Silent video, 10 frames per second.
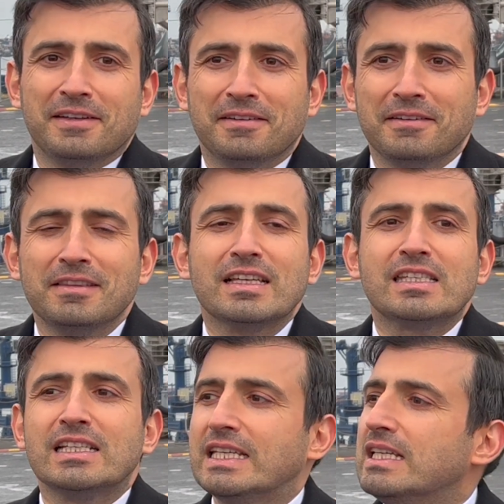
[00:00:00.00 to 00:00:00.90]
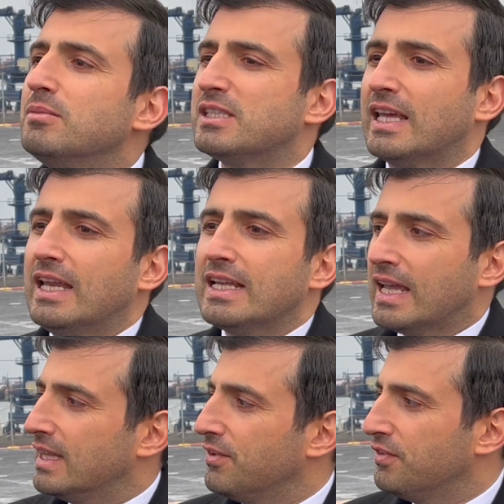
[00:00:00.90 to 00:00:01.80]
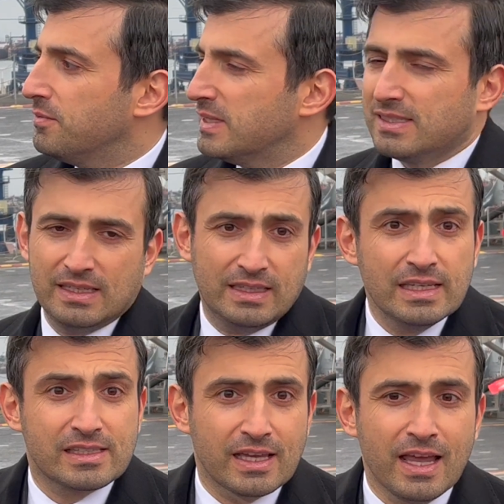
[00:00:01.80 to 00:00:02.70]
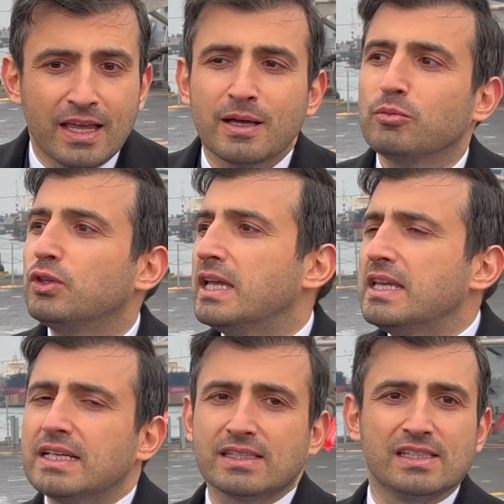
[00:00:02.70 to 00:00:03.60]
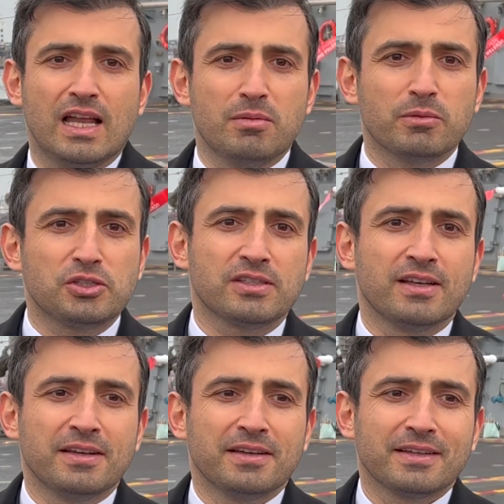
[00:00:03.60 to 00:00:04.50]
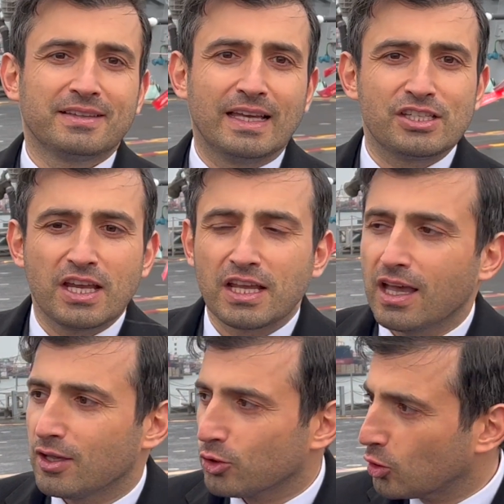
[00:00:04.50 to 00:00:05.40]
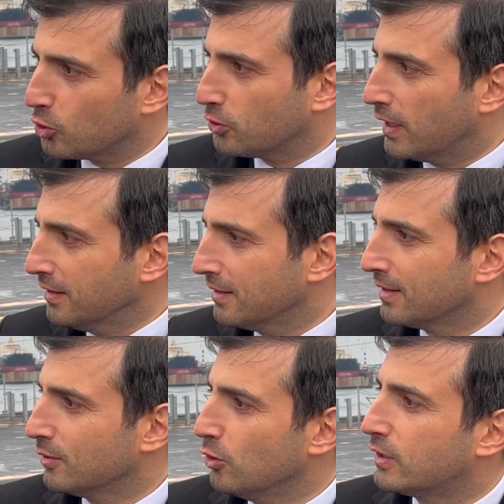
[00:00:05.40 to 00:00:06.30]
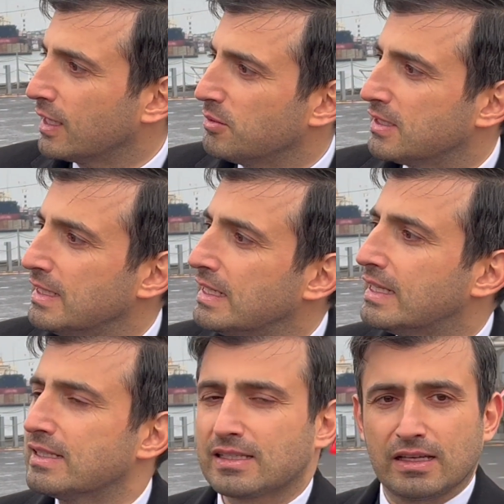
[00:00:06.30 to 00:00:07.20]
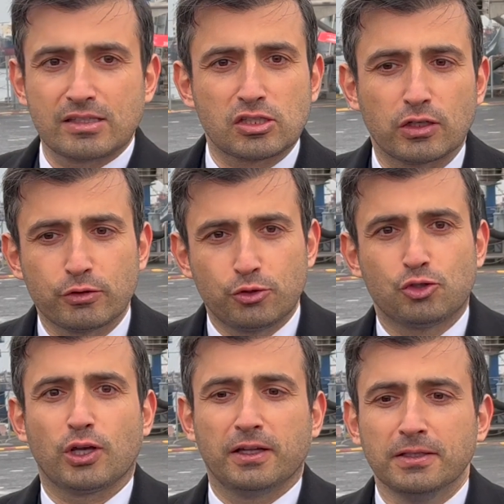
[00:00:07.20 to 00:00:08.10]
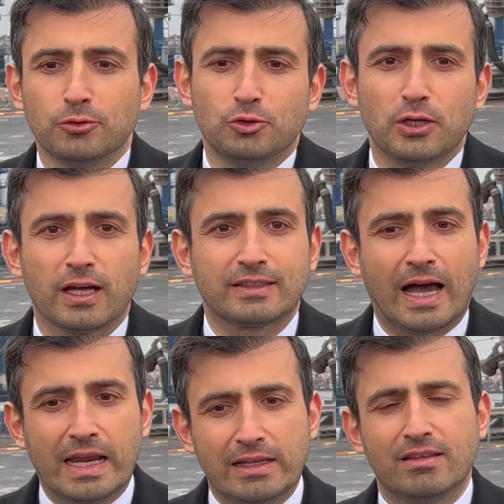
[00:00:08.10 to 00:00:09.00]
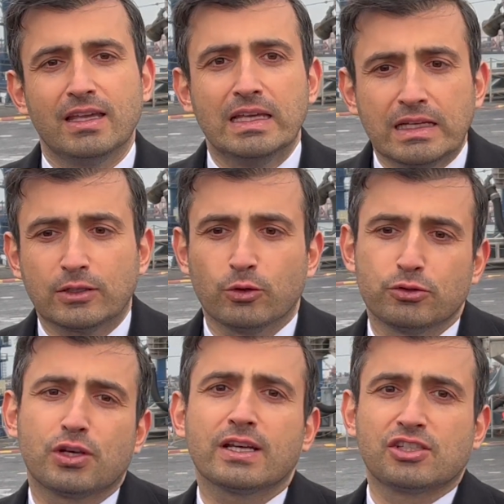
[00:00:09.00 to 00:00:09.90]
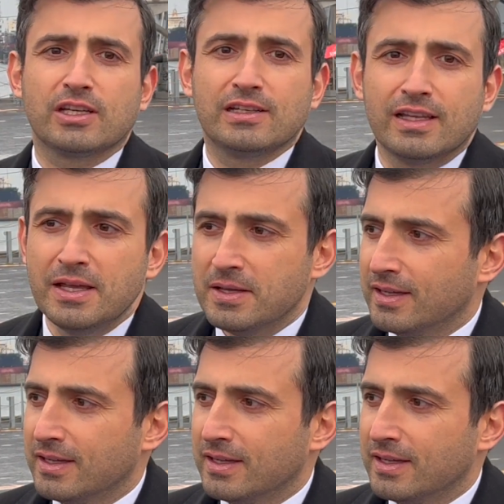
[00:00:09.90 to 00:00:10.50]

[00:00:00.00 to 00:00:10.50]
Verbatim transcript: e, nasıl ki 20 senelik hedefimiz idiyse bu da yeni Kızıl Elma'mız. TCG Anadolu'dan ülkemizin ilk insansız savaş uçağını dünya tarihinde ilk olacak şekilde